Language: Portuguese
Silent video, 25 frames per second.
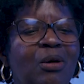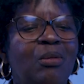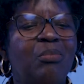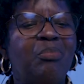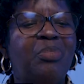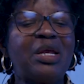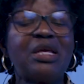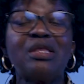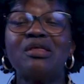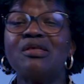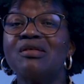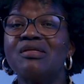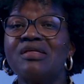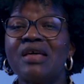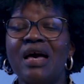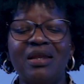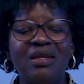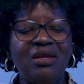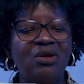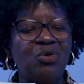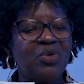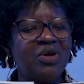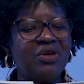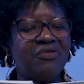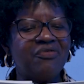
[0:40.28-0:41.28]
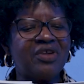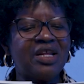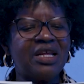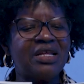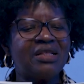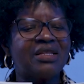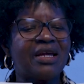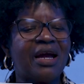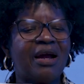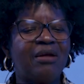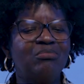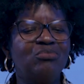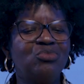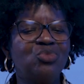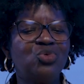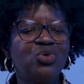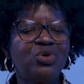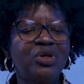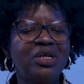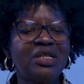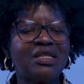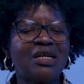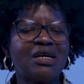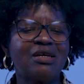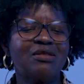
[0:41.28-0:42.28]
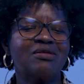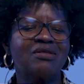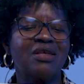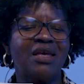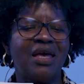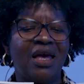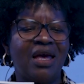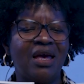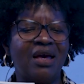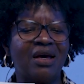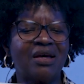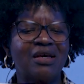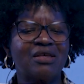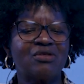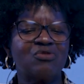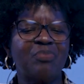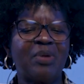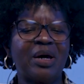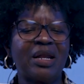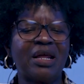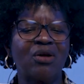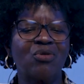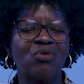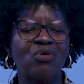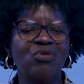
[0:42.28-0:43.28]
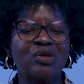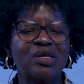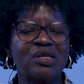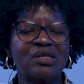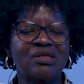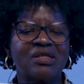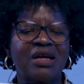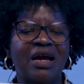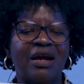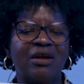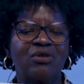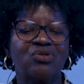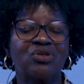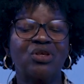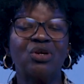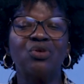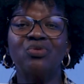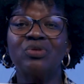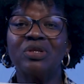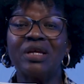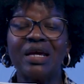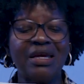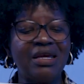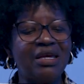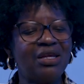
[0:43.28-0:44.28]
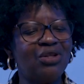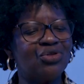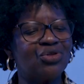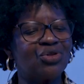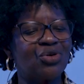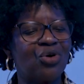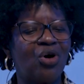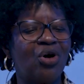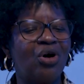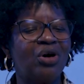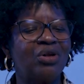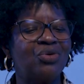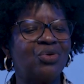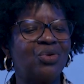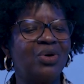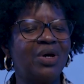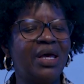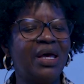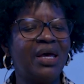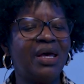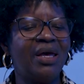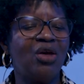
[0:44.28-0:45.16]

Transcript: Precisariam enfrentar muitas guerras para conquistar seu território